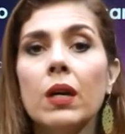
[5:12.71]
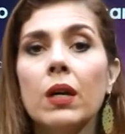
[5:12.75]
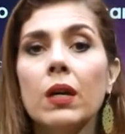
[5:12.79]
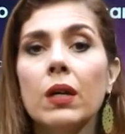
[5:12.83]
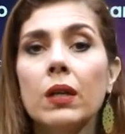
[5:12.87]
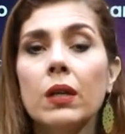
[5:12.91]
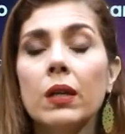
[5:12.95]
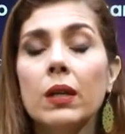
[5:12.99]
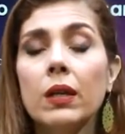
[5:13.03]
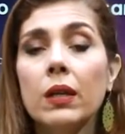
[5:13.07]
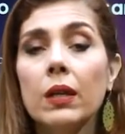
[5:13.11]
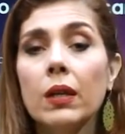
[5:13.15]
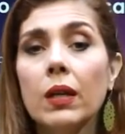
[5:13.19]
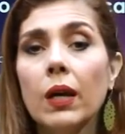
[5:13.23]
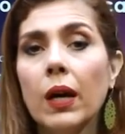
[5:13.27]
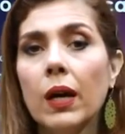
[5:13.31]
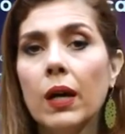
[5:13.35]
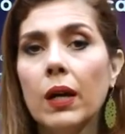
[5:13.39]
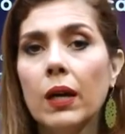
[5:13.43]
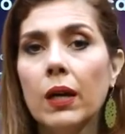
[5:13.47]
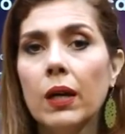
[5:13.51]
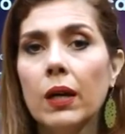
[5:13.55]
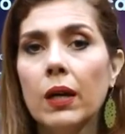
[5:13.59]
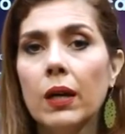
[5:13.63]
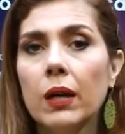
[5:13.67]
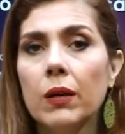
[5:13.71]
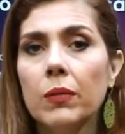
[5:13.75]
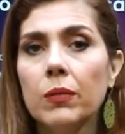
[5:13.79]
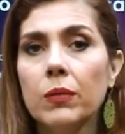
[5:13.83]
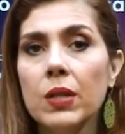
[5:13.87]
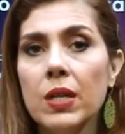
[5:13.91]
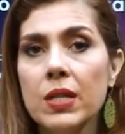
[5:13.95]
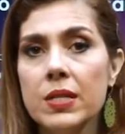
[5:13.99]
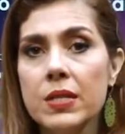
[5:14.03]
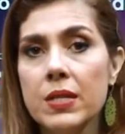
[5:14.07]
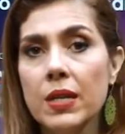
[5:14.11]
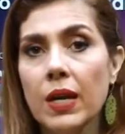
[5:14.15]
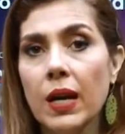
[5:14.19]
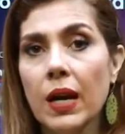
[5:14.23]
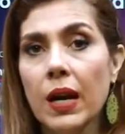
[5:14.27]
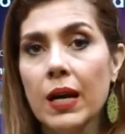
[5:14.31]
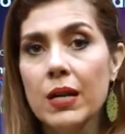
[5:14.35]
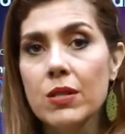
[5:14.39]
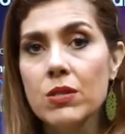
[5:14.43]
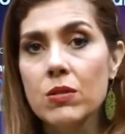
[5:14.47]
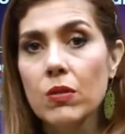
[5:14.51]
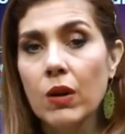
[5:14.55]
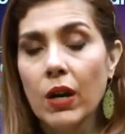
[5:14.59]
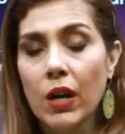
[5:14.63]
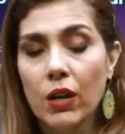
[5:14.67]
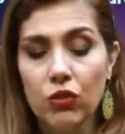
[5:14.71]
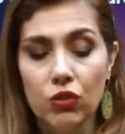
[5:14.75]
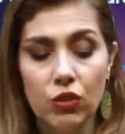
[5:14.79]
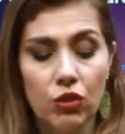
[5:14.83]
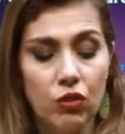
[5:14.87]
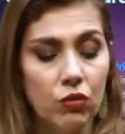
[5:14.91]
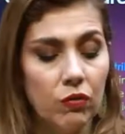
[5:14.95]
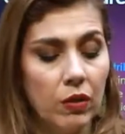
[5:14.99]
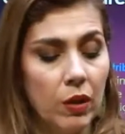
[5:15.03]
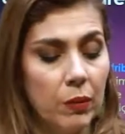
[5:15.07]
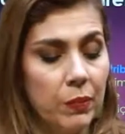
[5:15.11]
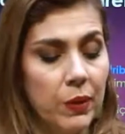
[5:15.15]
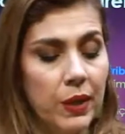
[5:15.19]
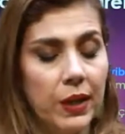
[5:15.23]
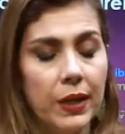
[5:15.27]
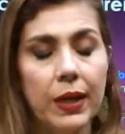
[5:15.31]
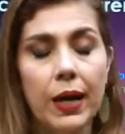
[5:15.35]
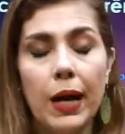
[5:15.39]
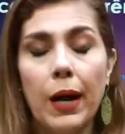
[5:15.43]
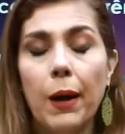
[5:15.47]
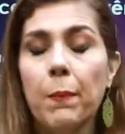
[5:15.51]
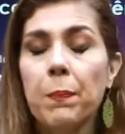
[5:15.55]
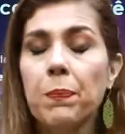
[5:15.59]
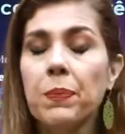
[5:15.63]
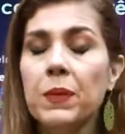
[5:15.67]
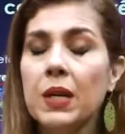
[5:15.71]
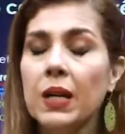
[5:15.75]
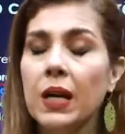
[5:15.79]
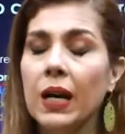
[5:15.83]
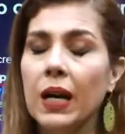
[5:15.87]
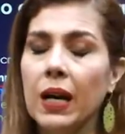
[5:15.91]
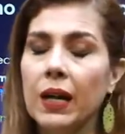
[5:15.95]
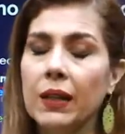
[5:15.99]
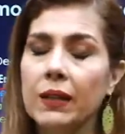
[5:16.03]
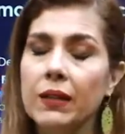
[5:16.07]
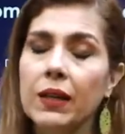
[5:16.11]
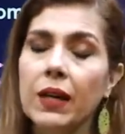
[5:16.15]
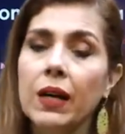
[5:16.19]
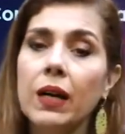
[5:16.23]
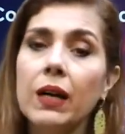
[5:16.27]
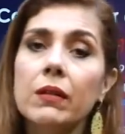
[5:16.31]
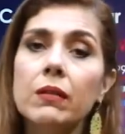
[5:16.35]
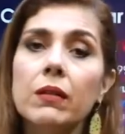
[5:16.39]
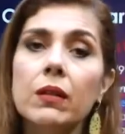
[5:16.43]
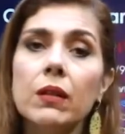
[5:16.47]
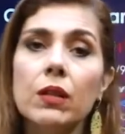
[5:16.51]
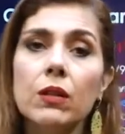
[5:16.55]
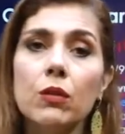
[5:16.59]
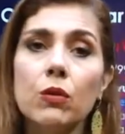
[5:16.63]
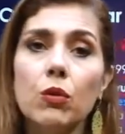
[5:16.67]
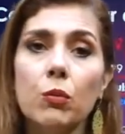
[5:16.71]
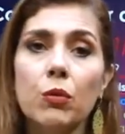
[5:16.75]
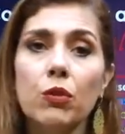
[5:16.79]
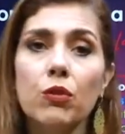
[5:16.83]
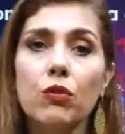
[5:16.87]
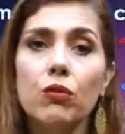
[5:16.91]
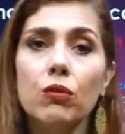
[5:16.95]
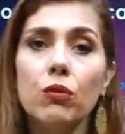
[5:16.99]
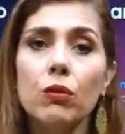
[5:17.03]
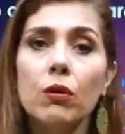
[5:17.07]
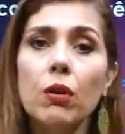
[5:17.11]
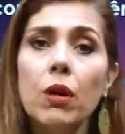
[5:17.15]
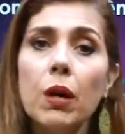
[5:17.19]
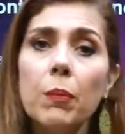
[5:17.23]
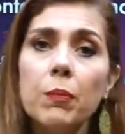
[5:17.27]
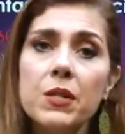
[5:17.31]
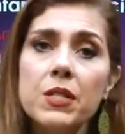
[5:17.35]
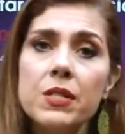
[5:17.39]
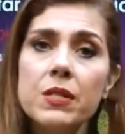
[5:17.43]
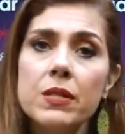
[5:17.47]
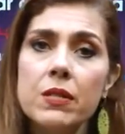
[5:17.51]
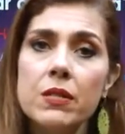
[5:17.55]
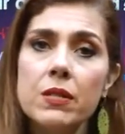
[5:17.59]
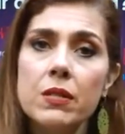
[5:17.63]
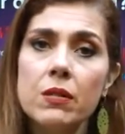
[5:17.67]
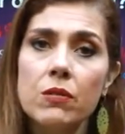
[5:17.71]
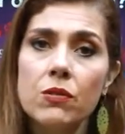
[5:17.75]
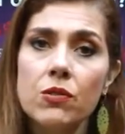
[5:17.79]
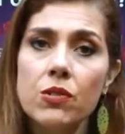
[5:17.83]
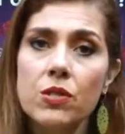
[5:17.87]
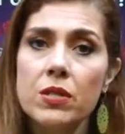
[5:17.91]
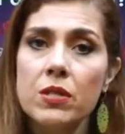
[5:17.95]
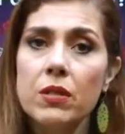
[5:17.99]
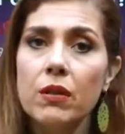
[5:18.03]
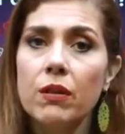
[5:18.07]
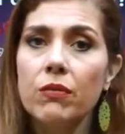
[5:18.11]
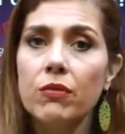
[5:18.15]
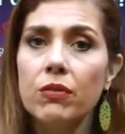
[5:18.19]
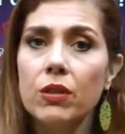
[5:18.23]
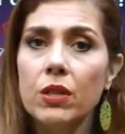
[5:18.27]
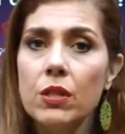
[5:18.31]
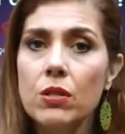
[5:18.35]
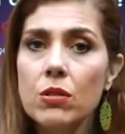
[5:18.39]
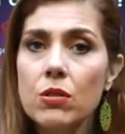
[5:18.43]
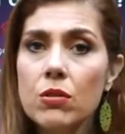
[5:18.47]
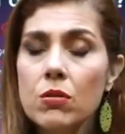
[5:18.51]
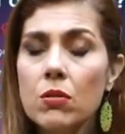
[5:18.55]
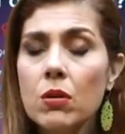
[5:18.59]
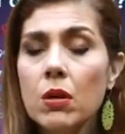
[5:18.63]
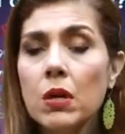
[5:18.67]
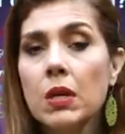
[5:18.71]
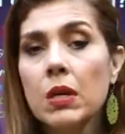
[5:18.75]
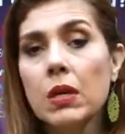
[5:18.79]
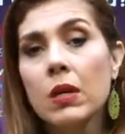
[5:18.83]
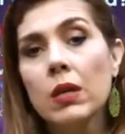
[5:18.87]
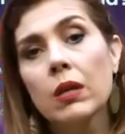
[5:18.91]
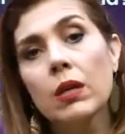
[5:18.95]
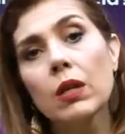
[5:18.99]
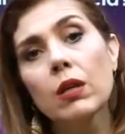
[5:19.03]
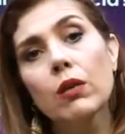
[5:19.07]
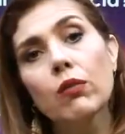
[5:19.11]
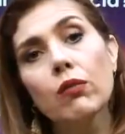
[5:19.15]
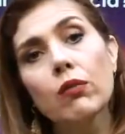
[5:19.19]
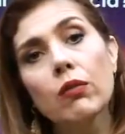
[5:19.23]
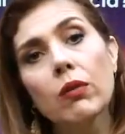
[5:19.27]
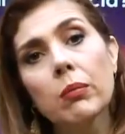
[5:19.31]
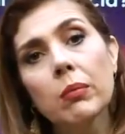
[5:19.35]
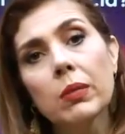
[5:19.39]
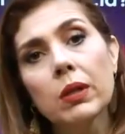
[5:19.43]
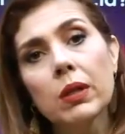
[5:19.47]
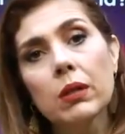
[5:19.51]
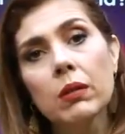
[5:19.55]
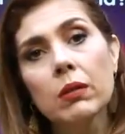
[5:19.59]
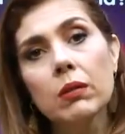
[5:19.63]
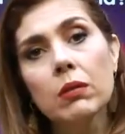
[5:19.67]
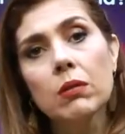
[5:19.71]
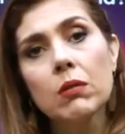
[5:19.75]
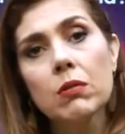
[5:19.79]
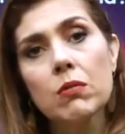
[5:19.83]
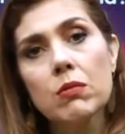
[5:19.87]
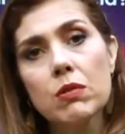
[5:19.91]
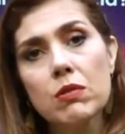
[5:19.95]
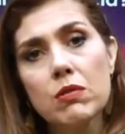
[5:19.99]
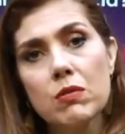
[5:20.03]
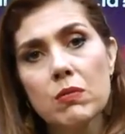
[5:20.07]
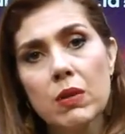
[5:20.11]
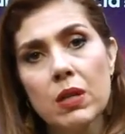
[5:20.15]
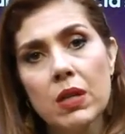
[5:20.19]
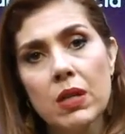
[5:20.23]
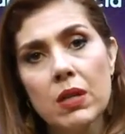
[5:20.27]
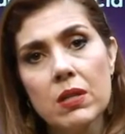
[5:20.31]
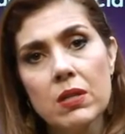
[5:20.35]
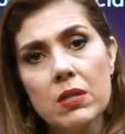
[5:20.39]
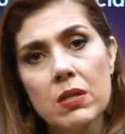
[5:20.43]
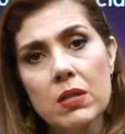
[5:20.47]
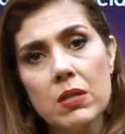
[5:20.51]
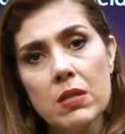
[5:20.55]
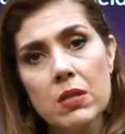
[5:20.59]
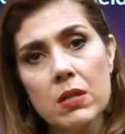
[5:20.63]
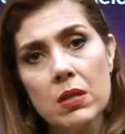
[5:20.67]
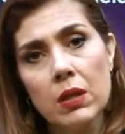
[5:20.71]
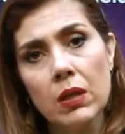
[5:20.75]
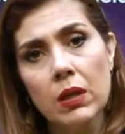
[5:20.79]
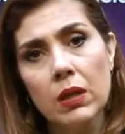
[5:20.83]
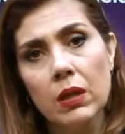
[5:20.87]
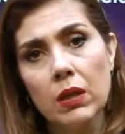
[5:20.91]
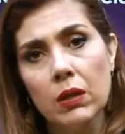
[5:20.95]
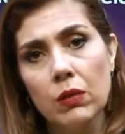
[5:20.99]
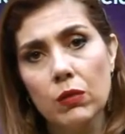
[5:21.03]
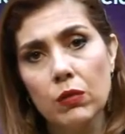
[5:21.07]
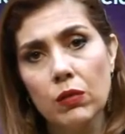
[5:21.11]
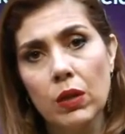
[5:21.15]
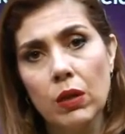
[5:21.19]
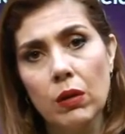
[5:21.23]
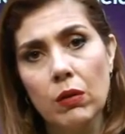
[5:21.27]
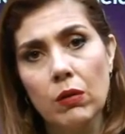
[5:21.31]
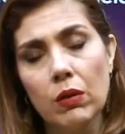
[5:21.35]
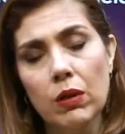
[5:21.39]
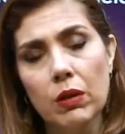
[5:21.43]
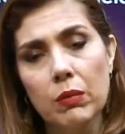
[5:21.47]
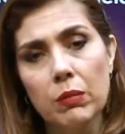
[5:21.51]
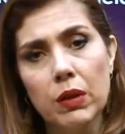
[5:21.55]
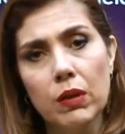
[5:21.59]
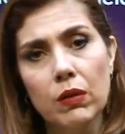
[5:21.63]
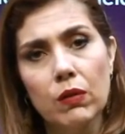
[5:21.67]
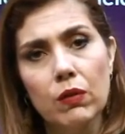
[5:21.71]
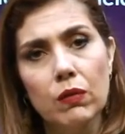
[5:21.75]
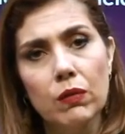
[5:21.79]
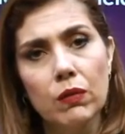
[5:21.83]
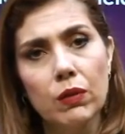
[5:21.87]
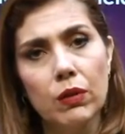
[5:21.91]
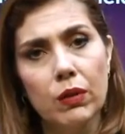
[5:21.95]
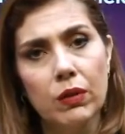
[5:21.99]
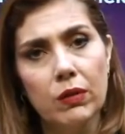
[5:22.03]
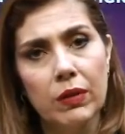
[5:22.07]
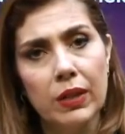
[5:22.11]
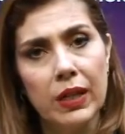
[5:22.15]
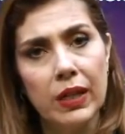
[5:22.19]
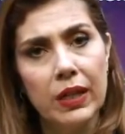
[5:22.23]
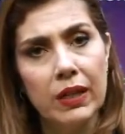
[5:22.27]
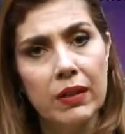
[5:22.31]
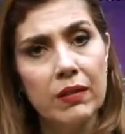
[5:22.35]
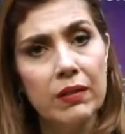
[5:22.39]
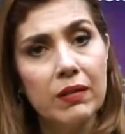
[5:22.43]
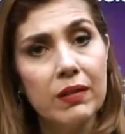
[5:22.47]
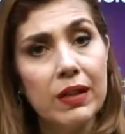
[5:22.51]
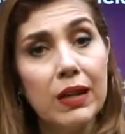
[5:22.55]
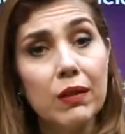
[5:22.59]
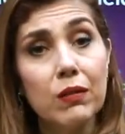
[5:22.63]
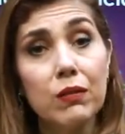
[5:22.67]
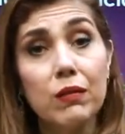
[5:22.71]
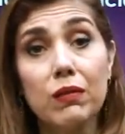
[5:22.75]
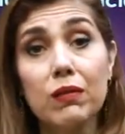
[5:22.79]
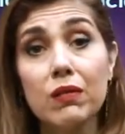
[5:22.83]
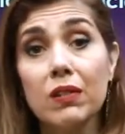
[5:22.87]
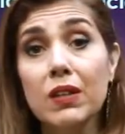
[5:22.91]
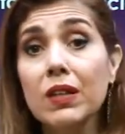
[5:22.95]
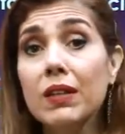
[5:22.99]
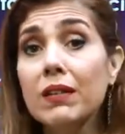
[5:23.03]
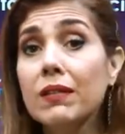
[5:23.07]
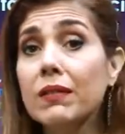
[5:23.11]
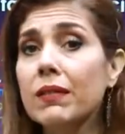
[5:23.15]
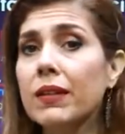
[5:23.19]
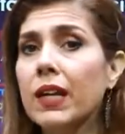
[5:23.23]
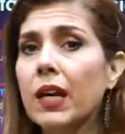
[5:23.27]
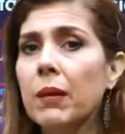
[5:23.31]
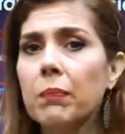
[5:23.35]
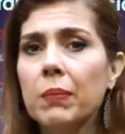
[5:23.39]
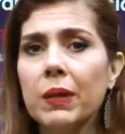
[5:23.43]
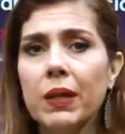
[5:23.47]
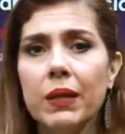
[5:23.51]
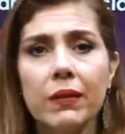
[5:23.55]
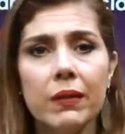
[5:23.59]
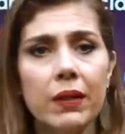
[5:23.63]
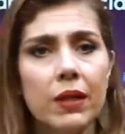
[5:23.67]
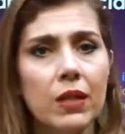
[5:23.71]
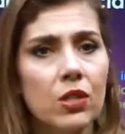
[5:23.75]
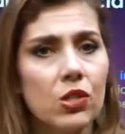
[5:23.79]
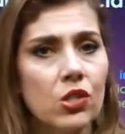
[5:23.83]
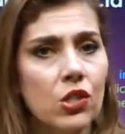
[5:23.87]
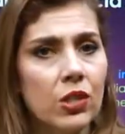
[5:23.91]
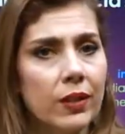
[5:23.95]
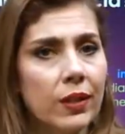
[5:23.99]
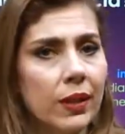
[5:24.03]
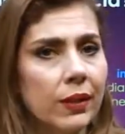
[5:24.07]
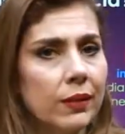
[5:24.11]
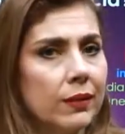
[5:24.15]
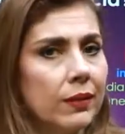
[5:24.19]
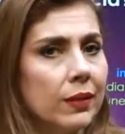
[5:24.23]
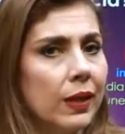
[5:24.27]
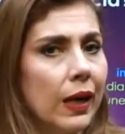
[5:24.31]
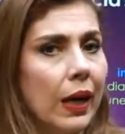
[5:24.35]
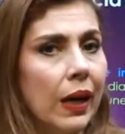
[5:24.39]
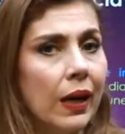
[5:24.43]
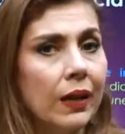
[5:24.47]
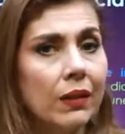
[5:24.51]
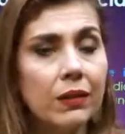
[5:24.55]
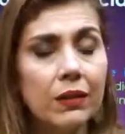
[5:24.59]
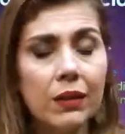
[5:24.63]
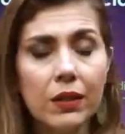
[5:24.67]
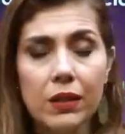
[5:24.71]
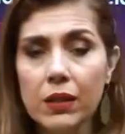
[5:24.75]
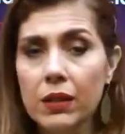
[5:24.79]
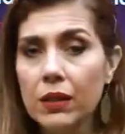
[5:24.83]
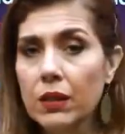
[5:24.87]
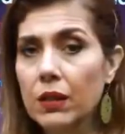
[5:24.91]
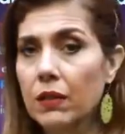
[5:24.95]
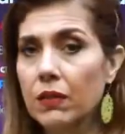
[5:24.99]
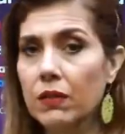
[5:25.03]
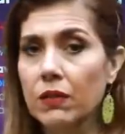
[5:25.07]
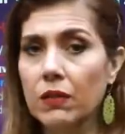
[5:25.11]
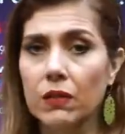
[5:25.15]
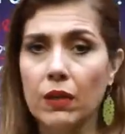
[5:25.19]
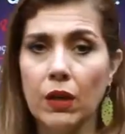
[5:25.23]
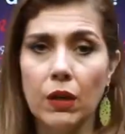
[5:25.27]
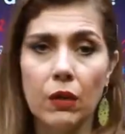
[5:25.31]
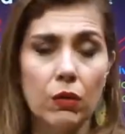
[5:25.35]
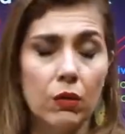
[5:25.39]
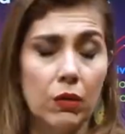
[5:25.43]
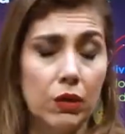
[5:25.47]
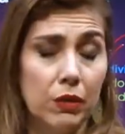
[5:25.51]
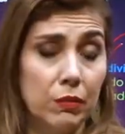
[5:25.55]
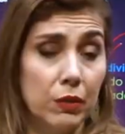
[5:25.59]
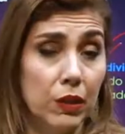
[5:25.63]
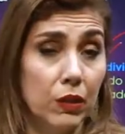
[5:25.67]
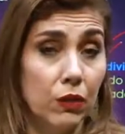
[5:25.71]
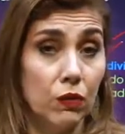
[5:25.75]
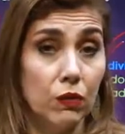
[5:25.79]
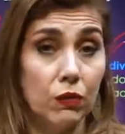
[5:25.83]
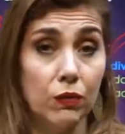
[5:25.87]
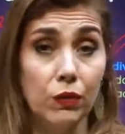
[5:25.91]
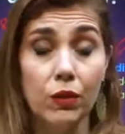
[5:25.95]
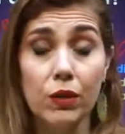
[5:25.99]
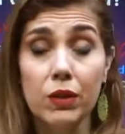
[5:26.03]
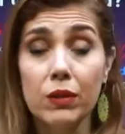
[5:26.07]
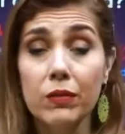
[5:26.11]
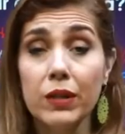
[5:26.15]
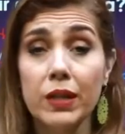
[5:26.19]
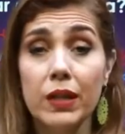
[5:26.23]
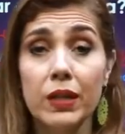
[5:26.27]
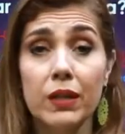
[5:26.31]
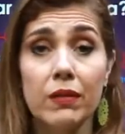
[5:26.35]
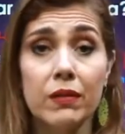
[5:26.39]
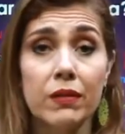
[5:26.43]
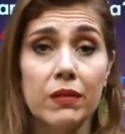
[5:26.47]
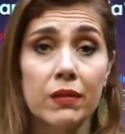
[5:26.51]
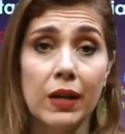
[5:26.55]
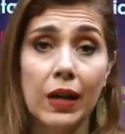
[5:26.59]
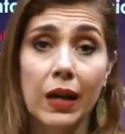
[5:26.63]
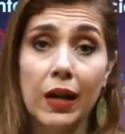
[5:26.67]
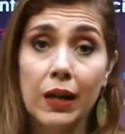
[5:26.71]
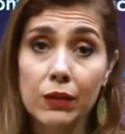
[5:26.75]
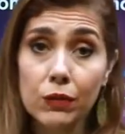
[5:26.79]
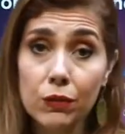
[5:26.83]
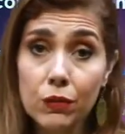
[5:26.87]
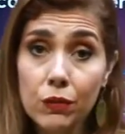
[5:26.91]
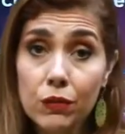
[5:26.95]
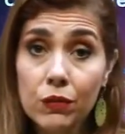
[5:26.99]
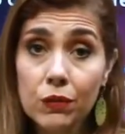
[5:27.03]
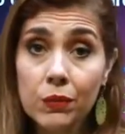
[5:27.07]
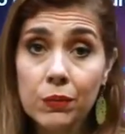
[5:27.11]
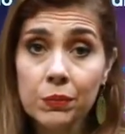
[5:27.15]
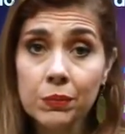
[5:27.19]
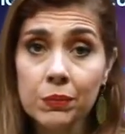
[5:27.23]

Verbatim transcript: E, é, nesse caso, a gente vai pegar a data em que começou a prestação de serviço e somando os meses em que os recolhimentos foram realizados, independente da data em que esses recolhimentos foram realizados,